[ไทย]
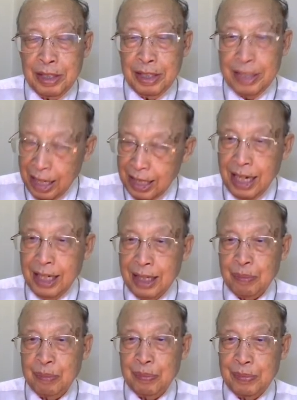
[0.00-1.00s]
ดังนั้น
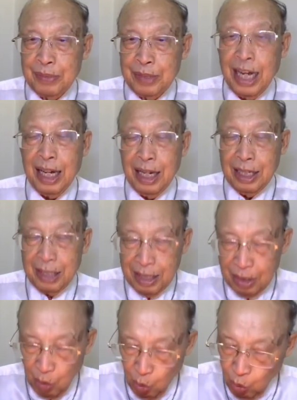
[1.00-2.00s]
อยาก
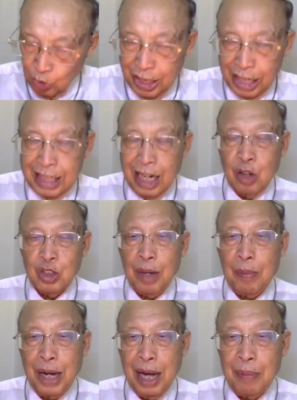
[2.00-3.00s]
พูดยักอยากเข้าใจพ
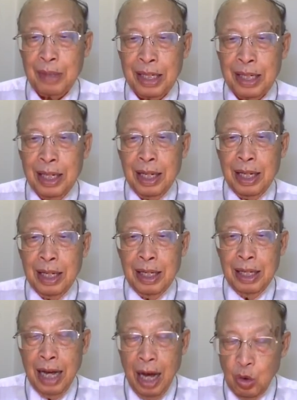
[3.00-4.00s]
ระคำนี่
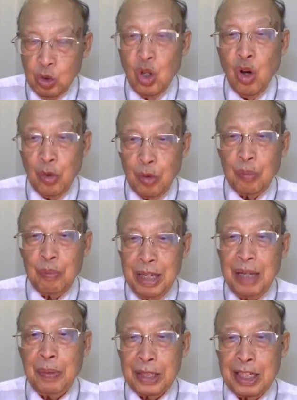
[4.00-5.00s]
เขาต้องมี
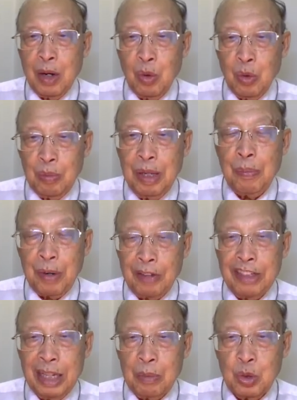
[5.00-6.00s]
พระเจ้า มีพระวิญ
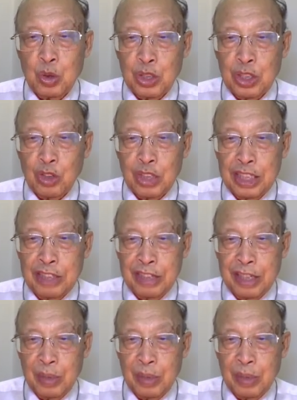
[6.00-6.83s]
ญาณบริสุทธิ์เจ้าในชีวิต